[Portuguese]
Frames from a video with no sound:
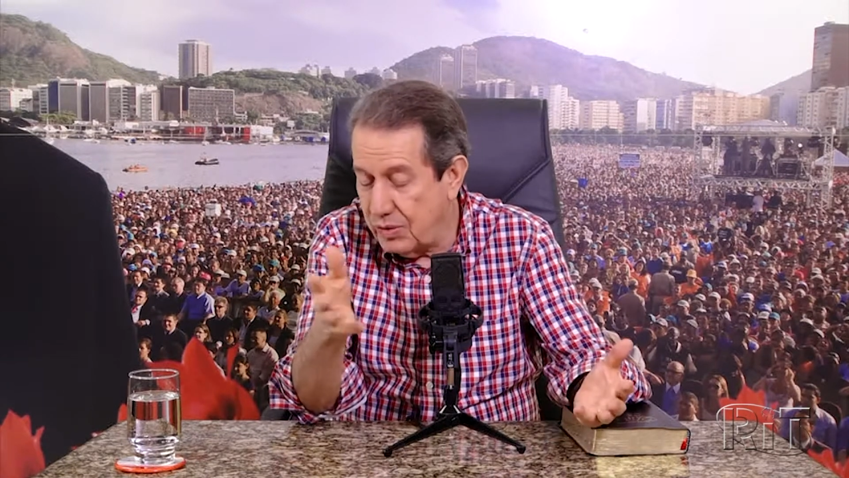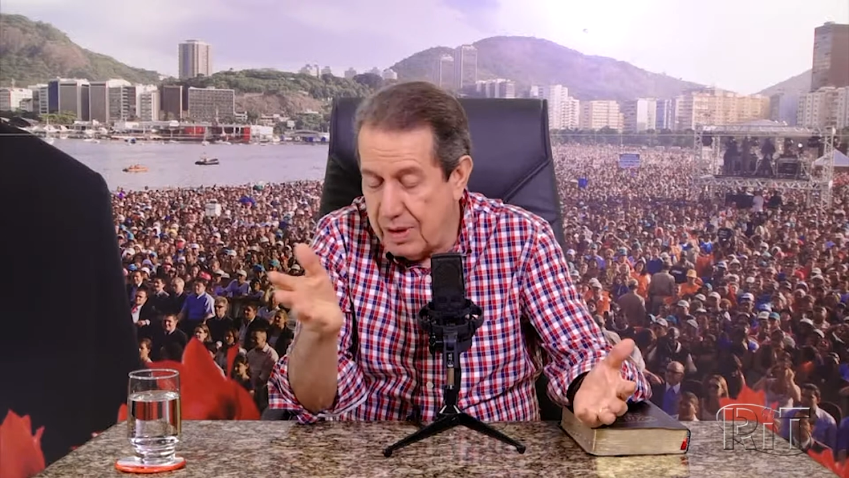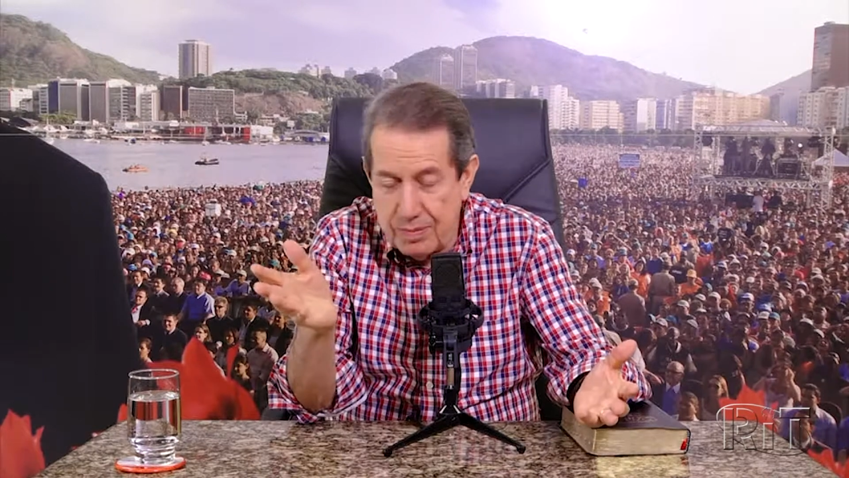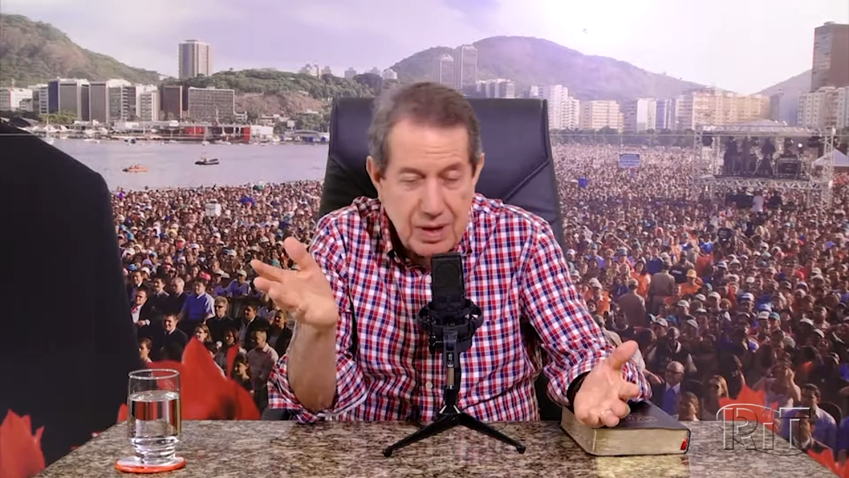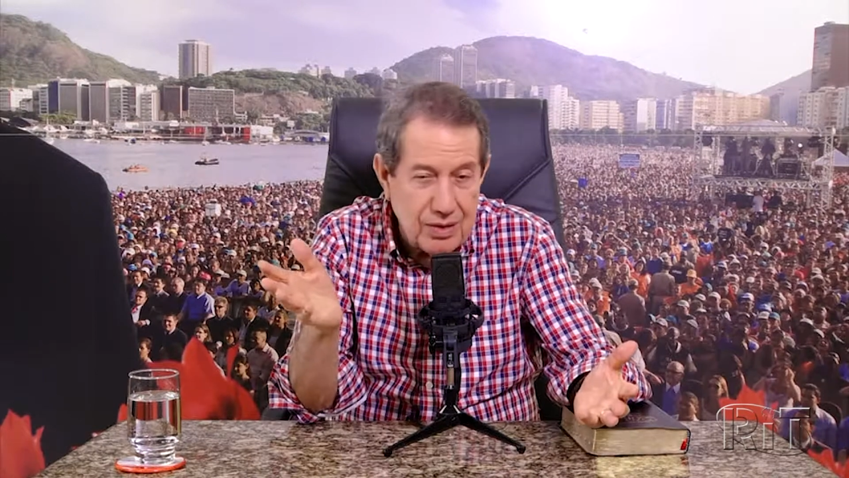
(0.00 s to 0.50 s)
o
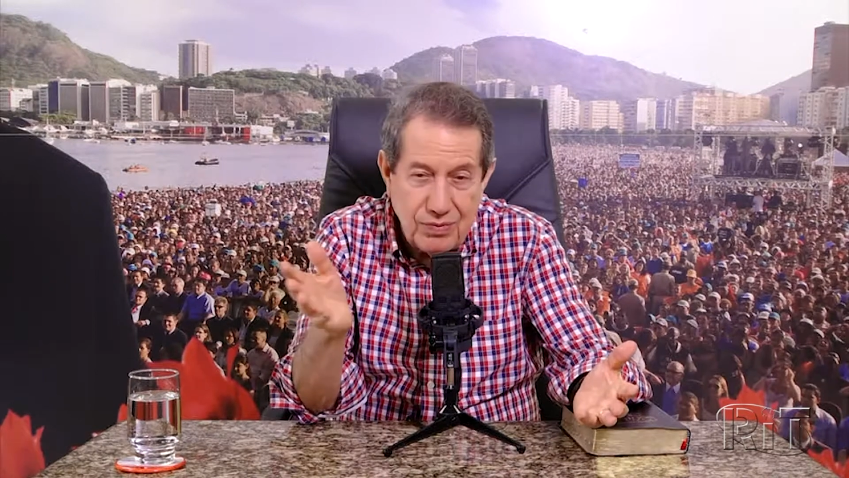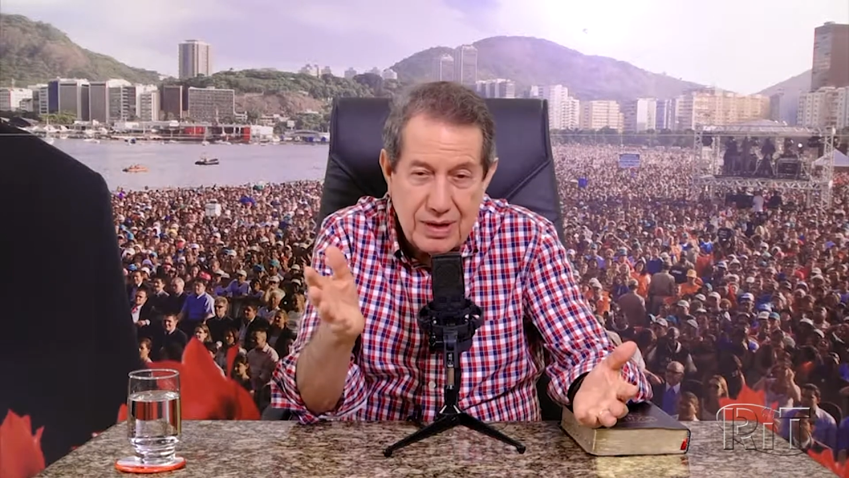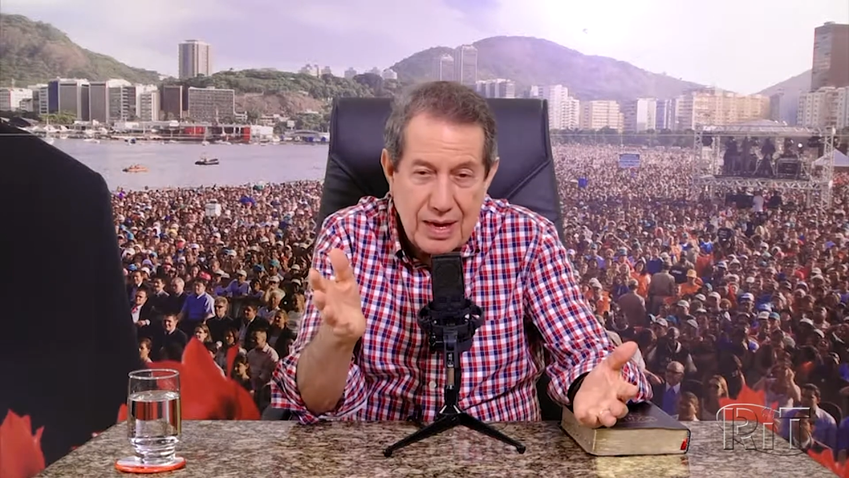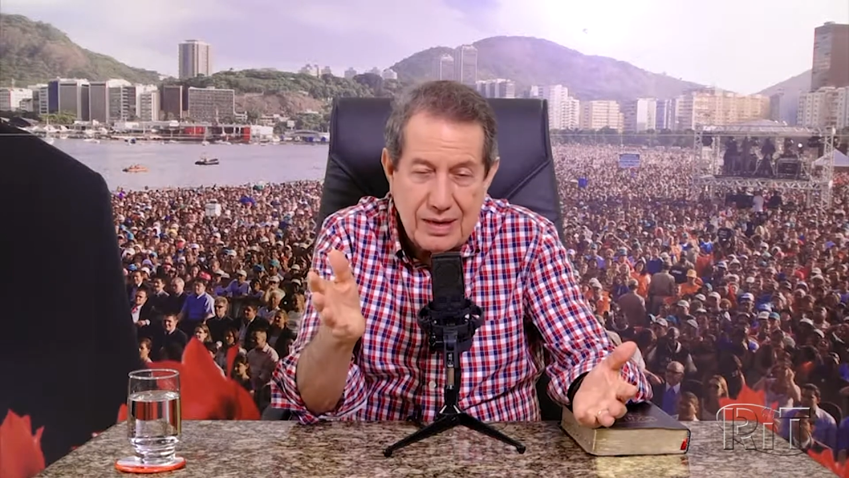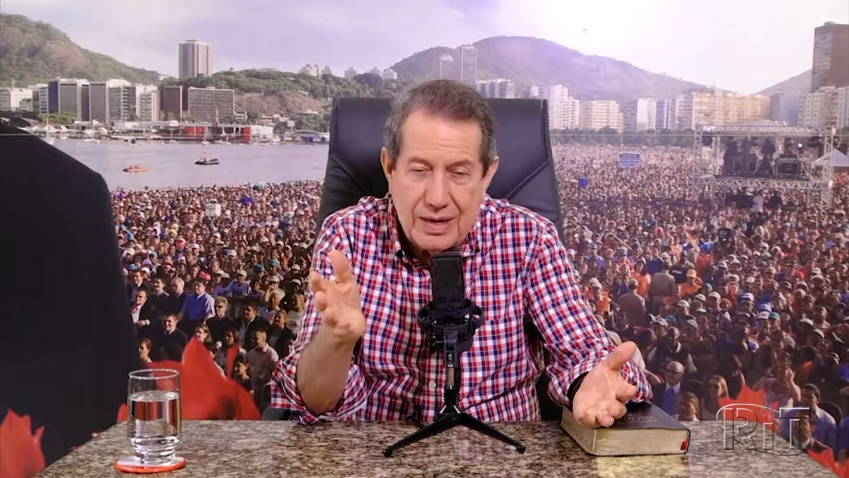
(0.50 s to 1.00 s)
tempo que ela
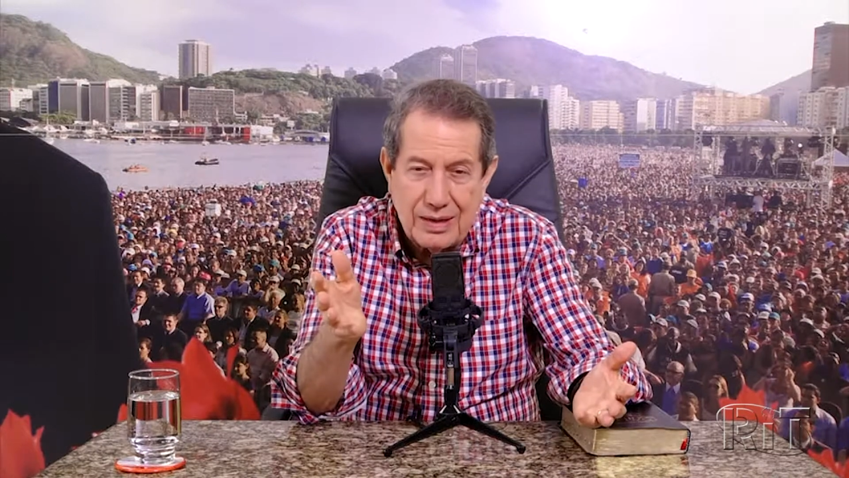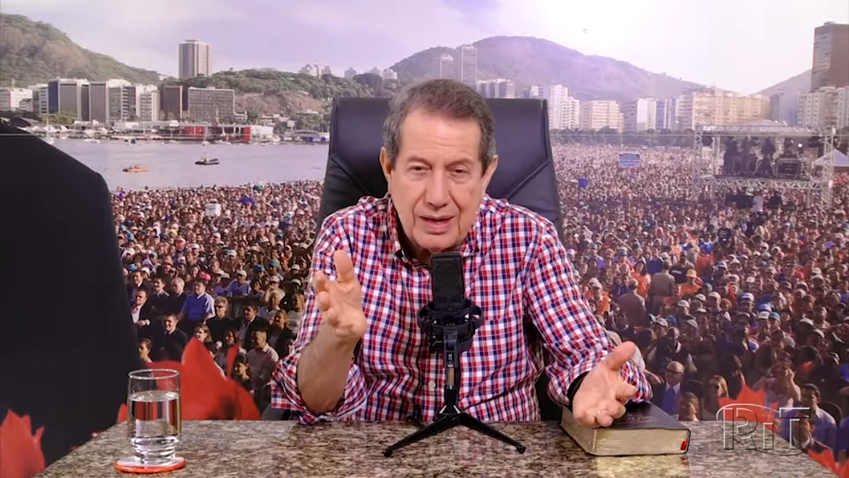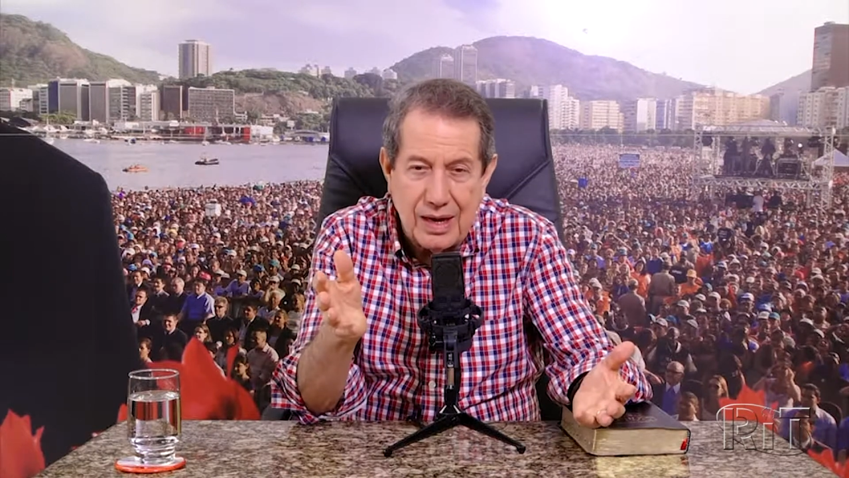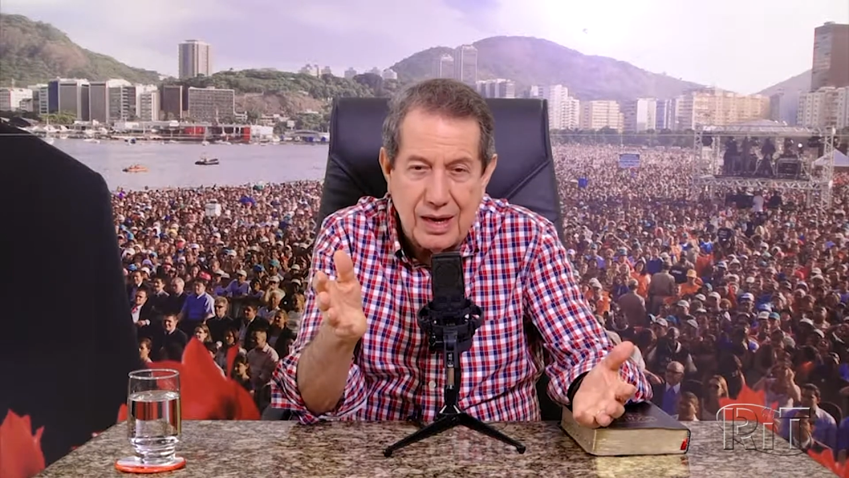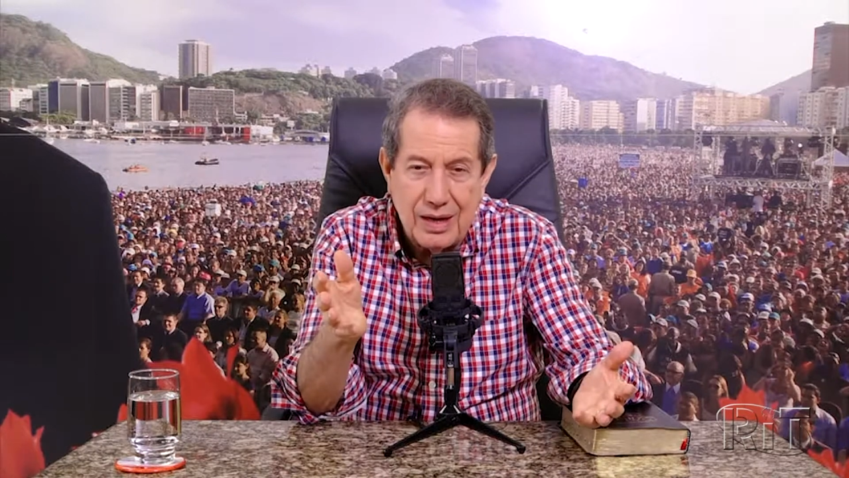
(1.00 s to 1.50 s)
ficar aqui na
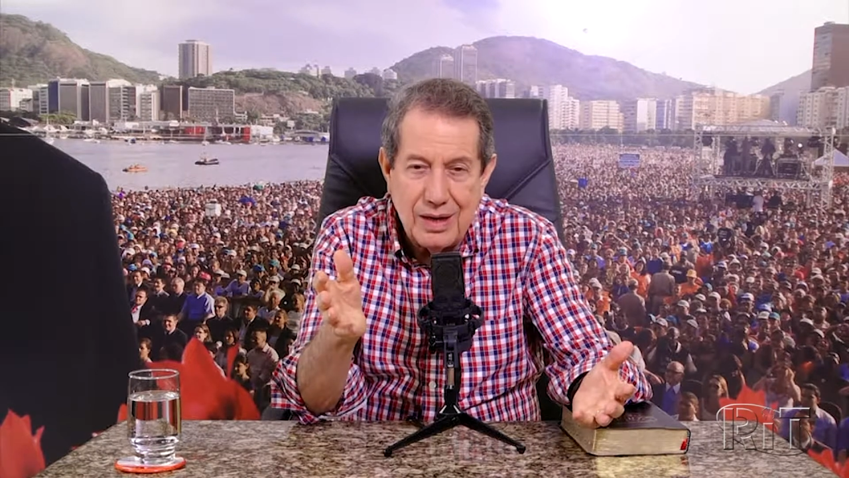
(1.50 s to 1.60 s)
Terra,